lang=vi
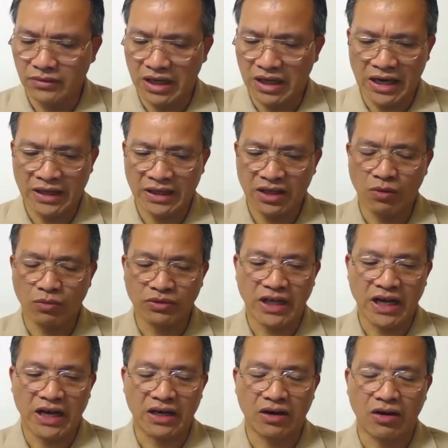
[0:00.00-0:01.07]
an ninh cộng
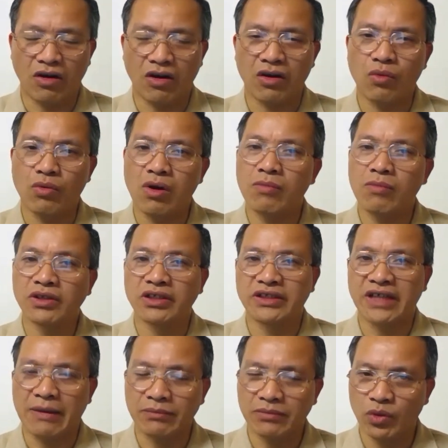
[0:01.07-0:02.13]
sản họ cũng không bao giờ
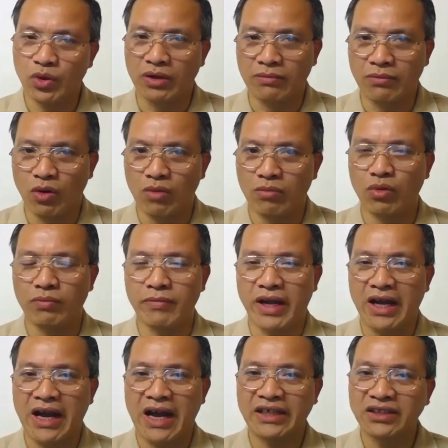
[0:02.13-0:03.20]
dám tuyển mộ một bé
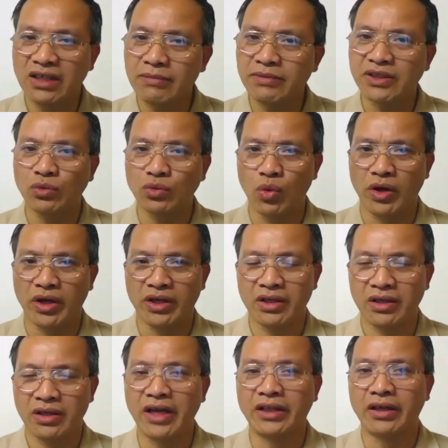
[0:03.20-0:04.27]
gái dưới 16 tuổi
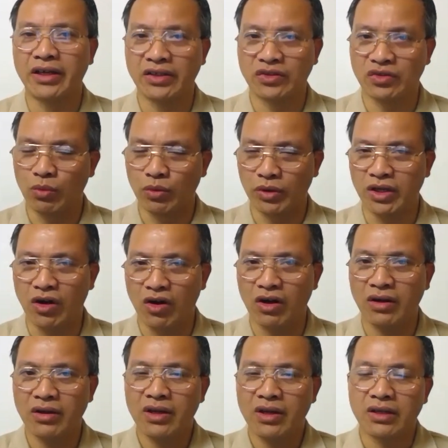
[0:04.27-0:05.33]
để thực hiện cho mục đích đó
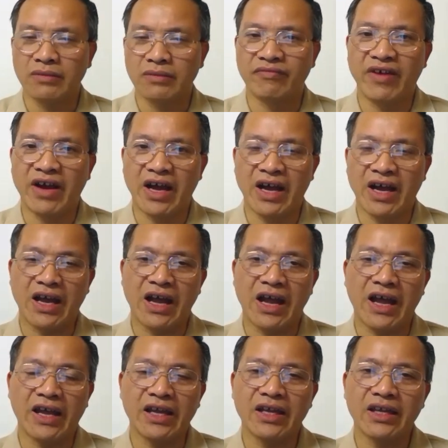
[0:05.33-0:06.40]
và
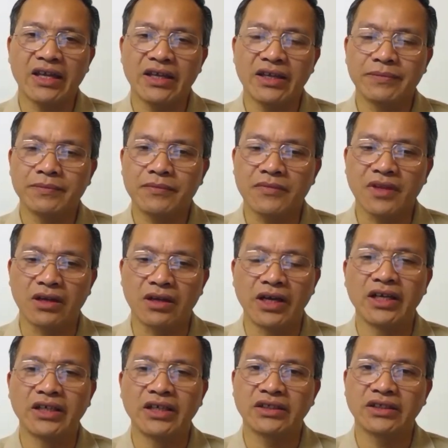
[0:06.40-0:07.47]
cái ở
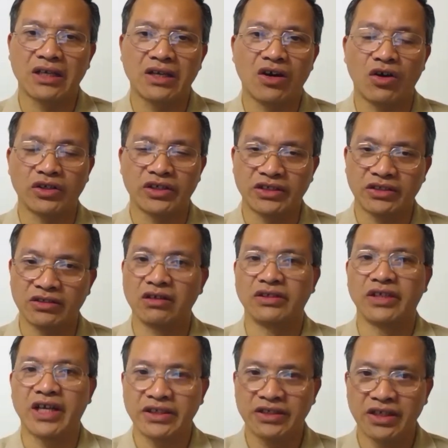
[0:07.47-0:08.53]
đây chắc chắn là họ sẽ sửa
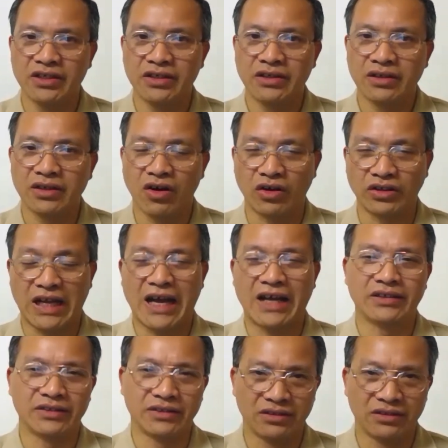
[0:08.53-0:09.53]
giấy khai sinh họ sẽ à,